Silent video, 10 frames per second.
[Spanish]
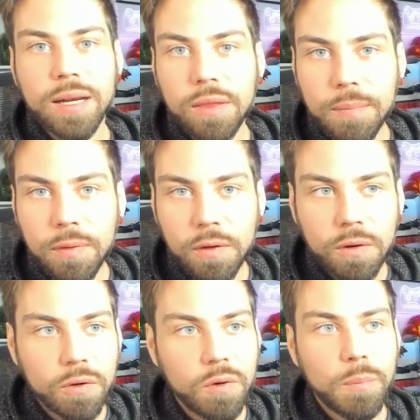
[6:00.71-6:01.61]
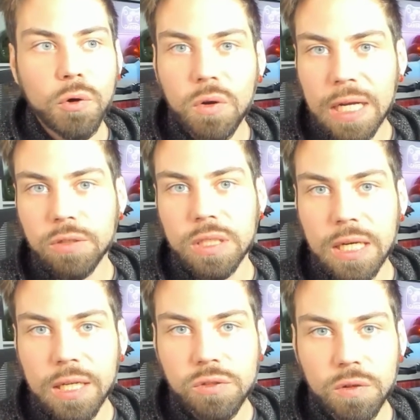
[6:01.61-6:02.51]
recepción o el poco caso que
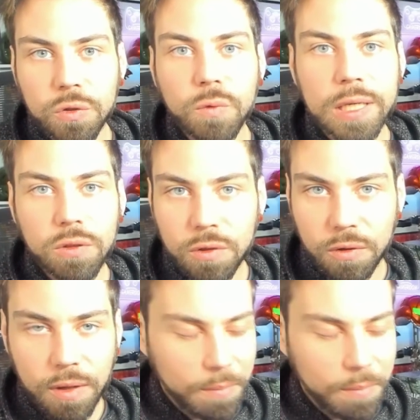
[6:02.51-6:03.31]
se le ha hecho a Ghostwire Tokyo.